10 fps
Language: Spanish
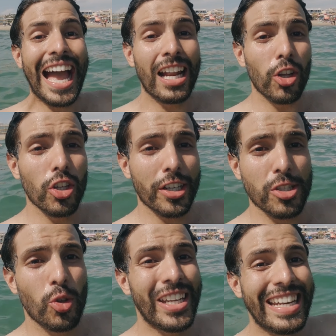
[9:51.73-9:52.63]
Algo de lo
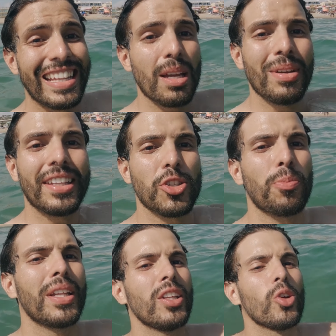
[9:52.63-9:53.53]
que estoy gratamente
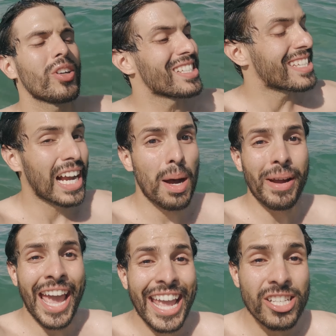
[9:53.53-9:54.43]
sorprendido con esta
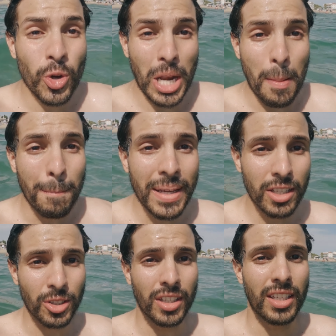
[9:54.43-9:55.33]
cámara es con el
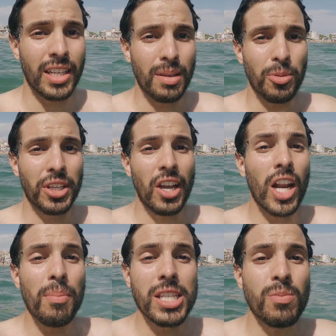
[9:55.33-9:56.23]
micro que tiene, porque
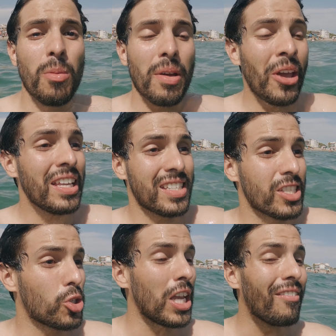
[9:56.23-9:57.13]
ahora mismo me
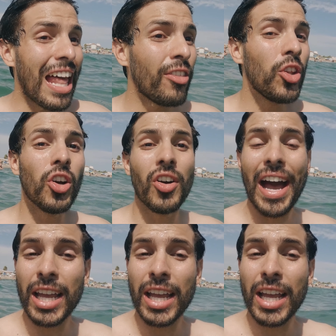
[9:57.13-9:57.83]
veis que estoy hablando,